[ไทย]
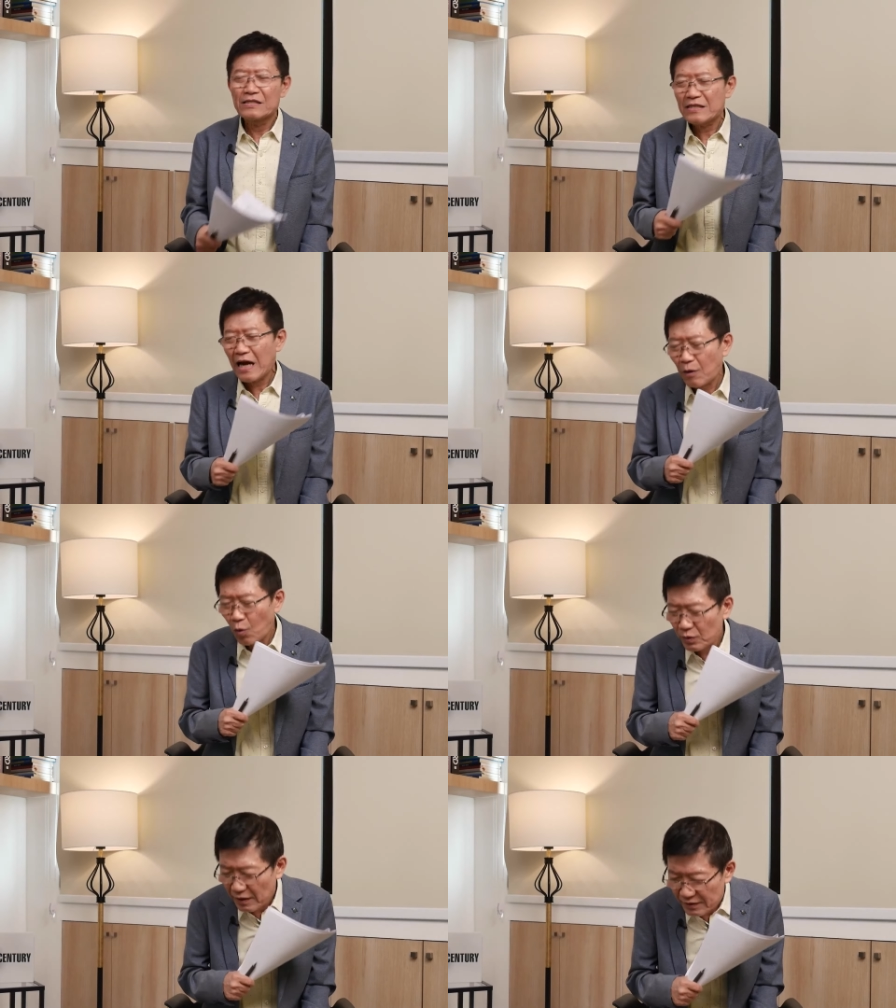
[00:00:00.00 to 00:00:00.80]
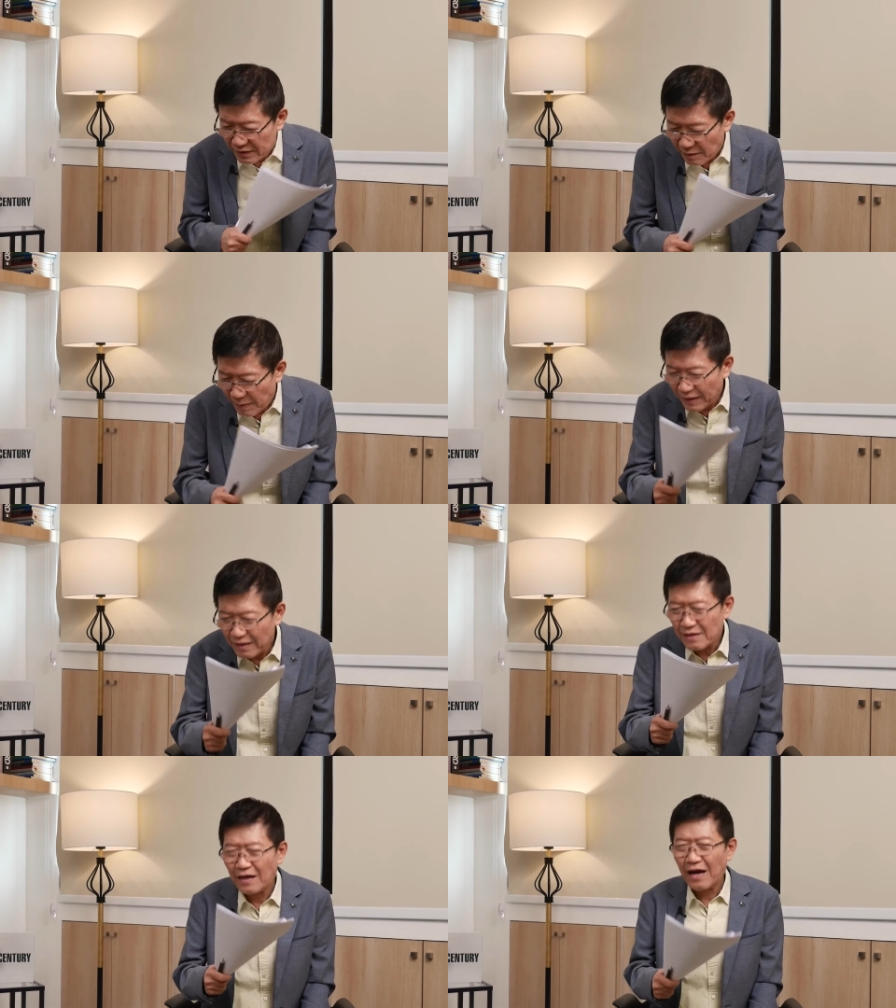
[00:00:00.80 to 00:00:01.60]
ถ้าคุณทักษิณจะไปเค
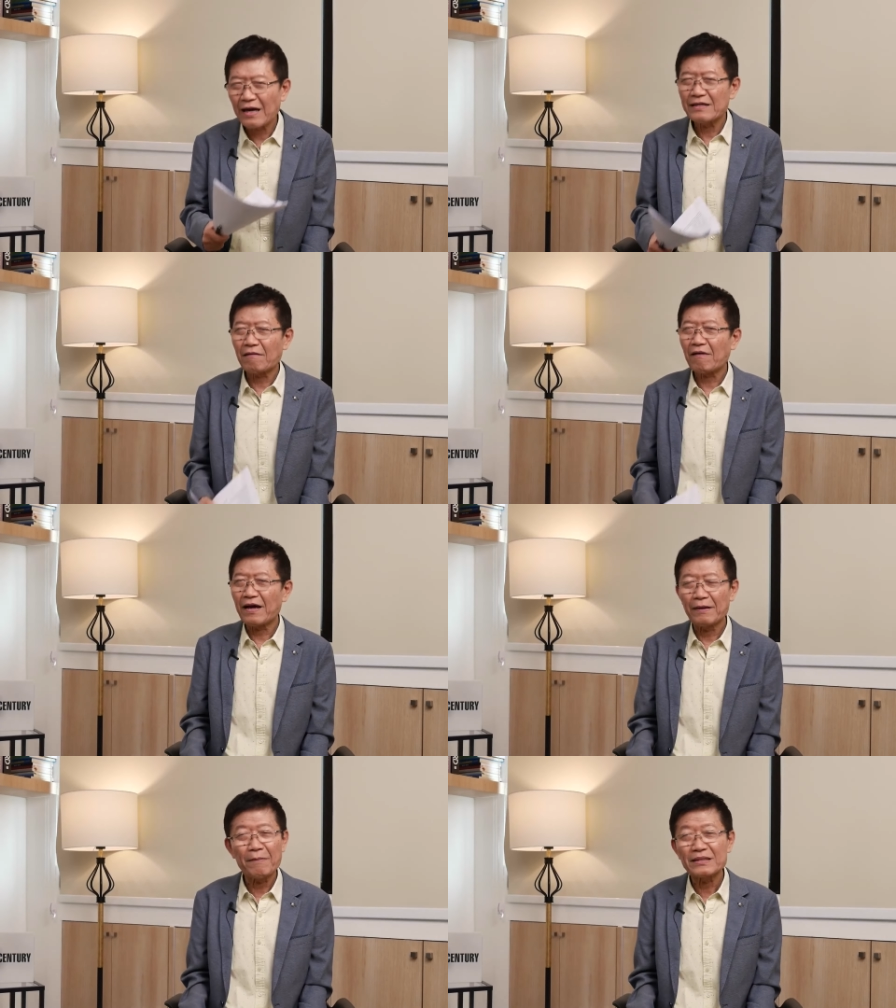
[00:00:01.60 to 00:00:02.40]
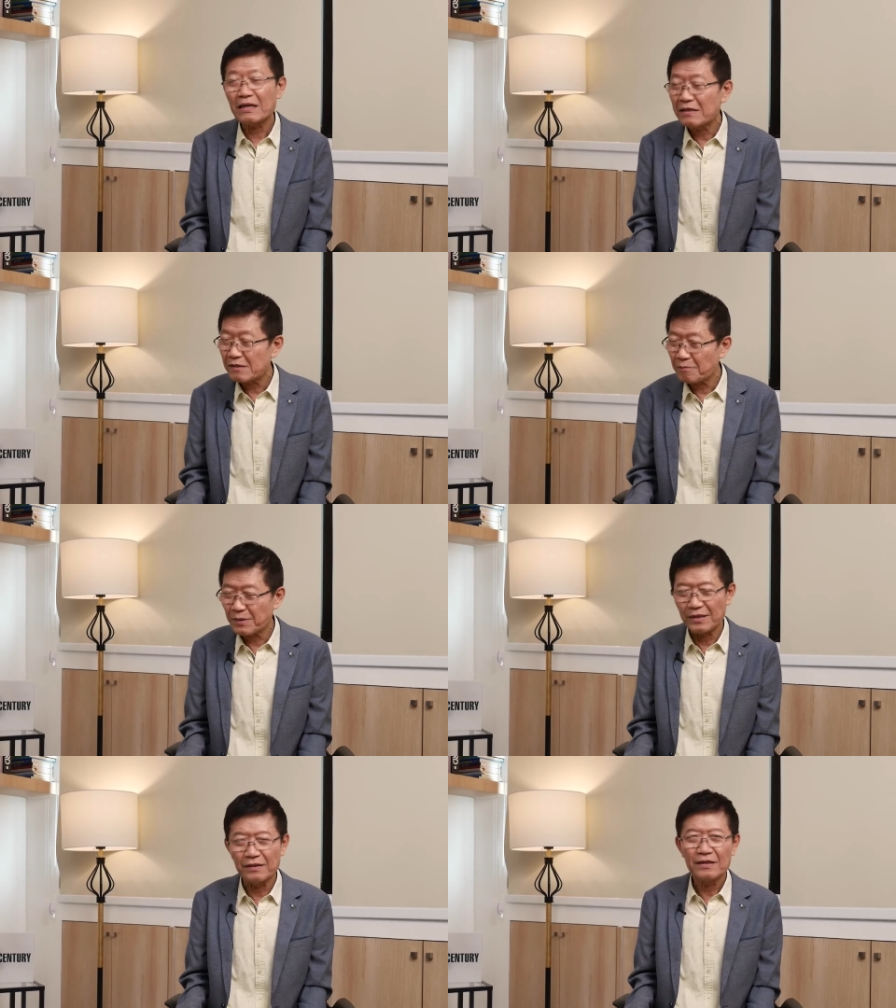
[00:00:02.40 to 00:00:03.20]
ลื่อนอะไรอย่างไรไม่ใช่เรื่อง
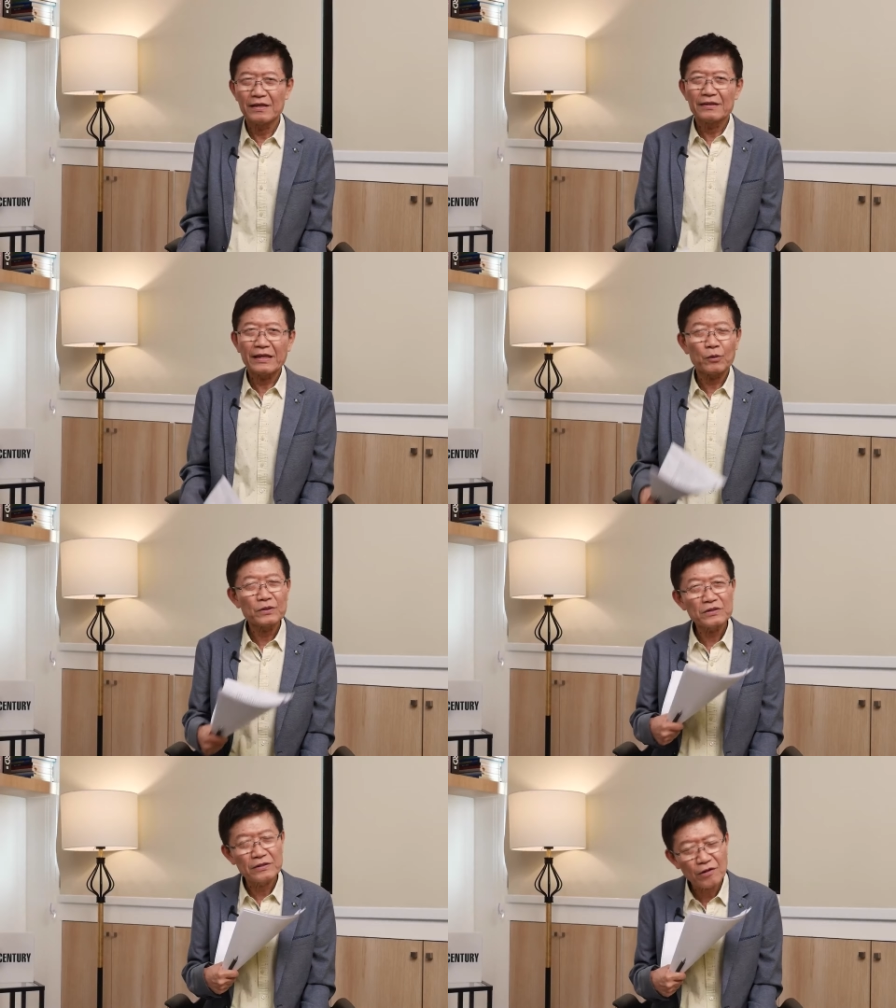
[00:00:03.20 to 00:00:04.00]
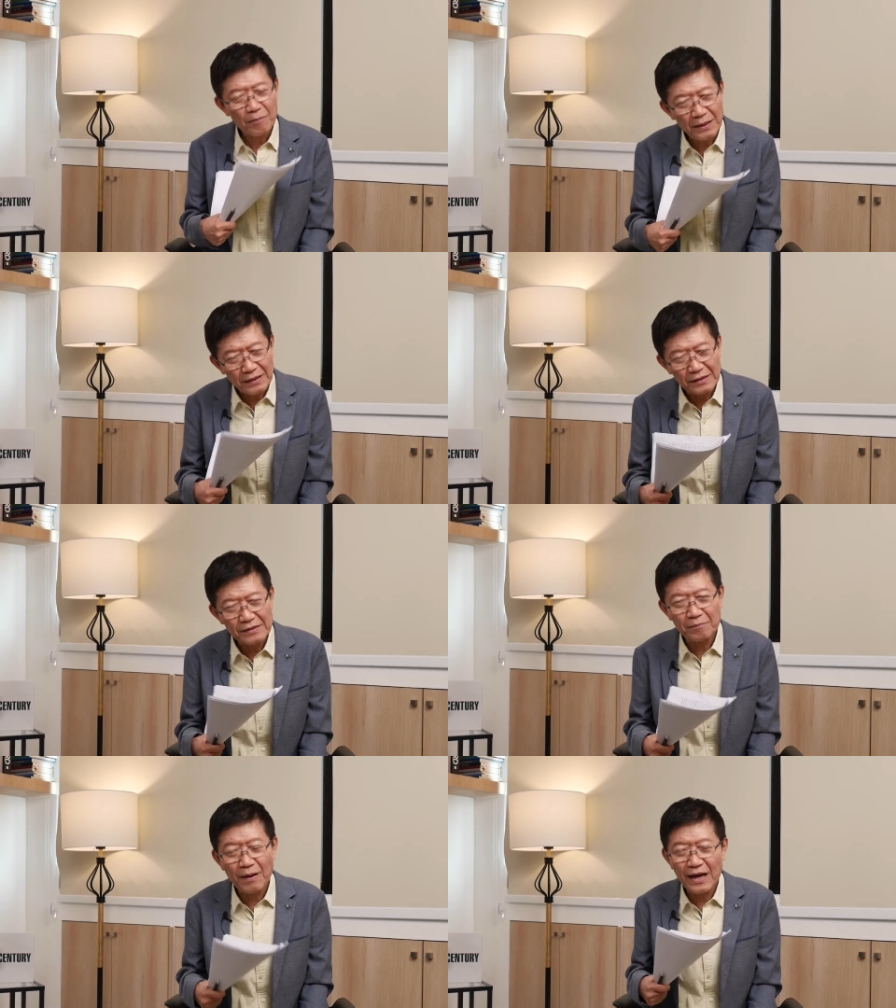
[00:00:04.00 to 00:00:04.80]
ผิดแต่คุณทักษิณต้องไปเคลื่อ
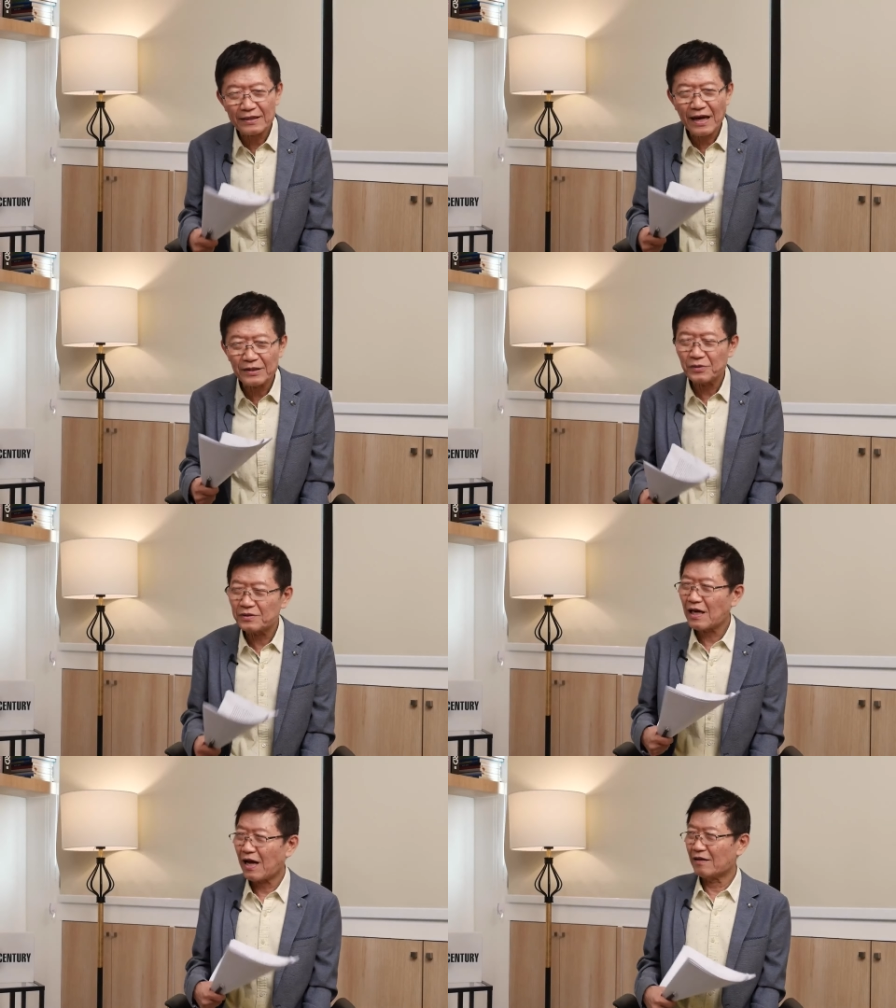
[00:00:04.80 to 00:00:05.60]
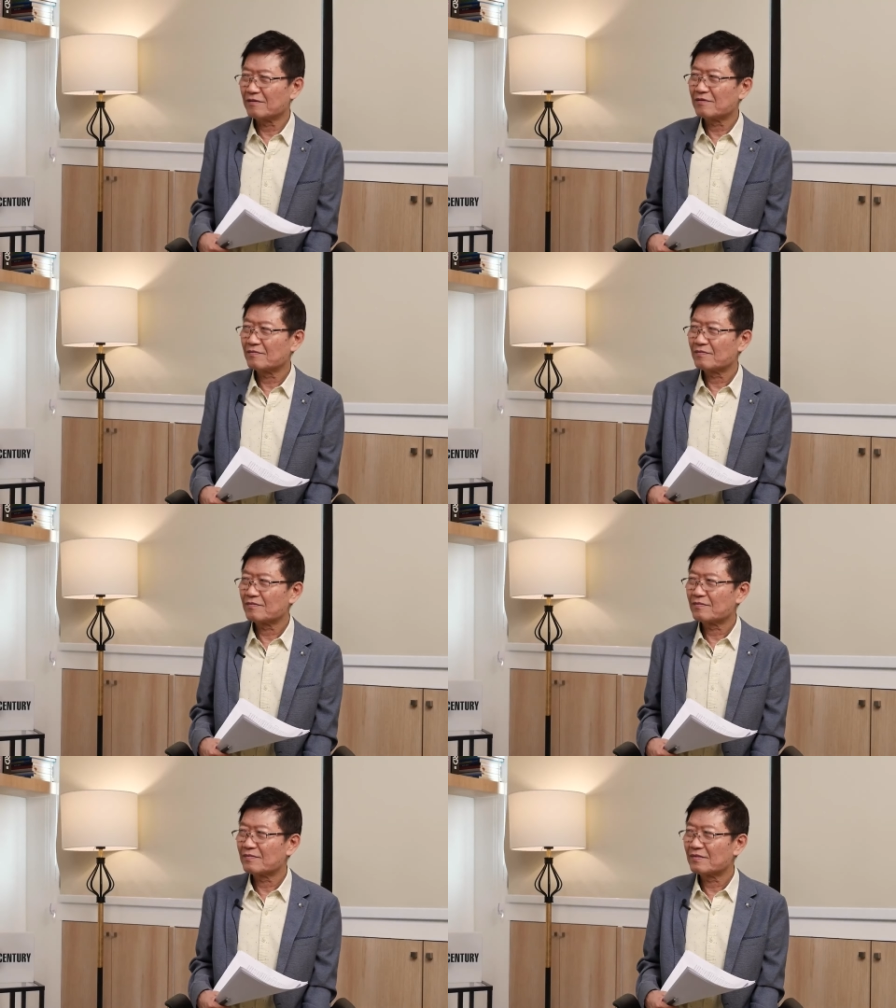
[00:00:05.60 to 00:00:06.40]
นภายใต้ยุทธศาสตร์ของป
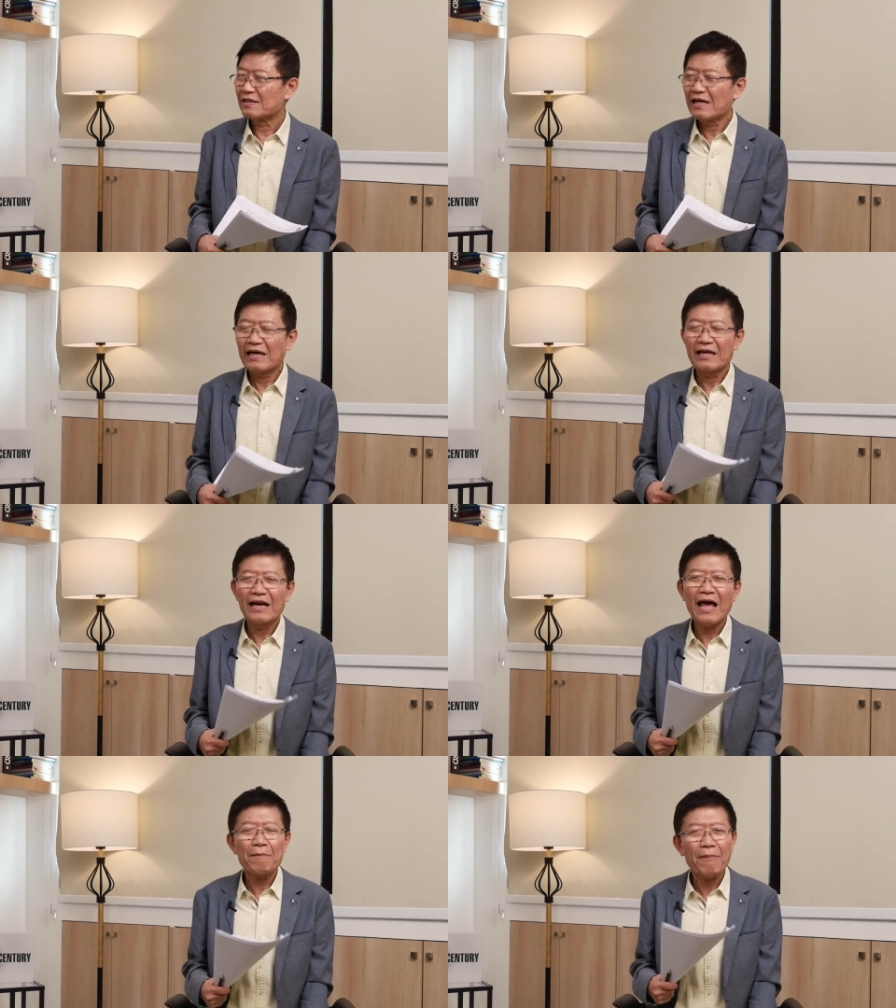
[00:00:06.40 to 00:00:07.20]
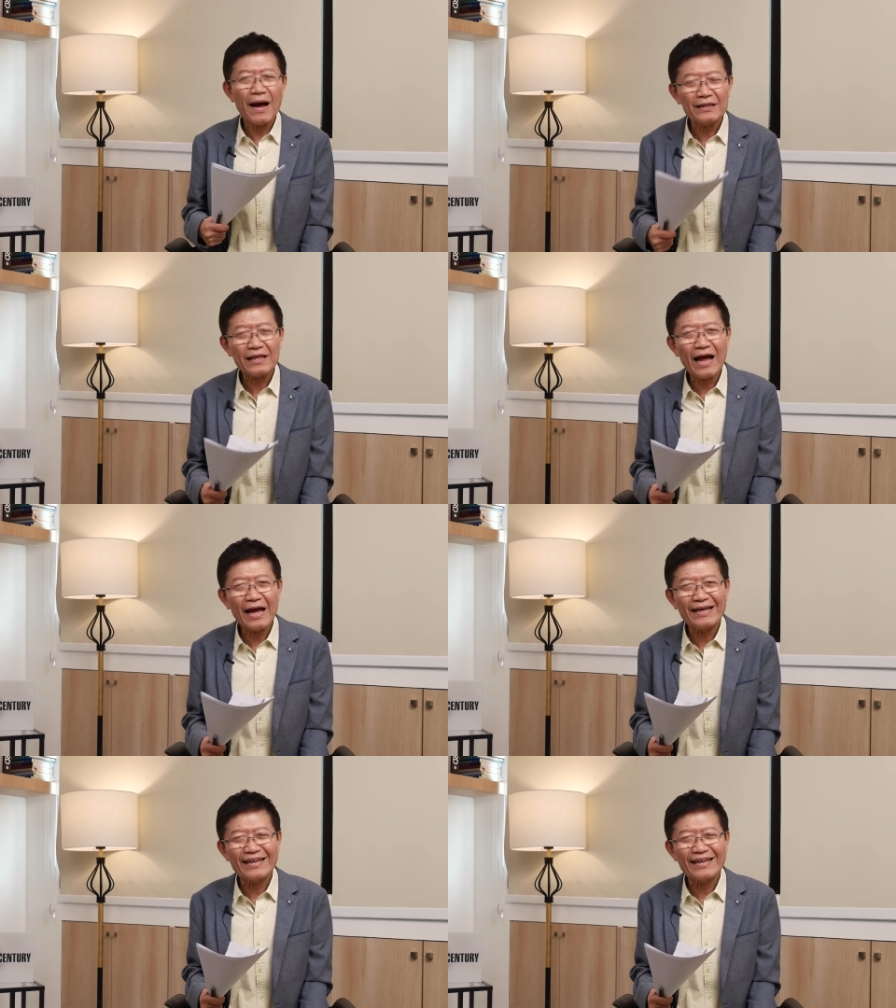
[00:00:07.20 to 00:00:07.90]
ระเทศ และภายใต้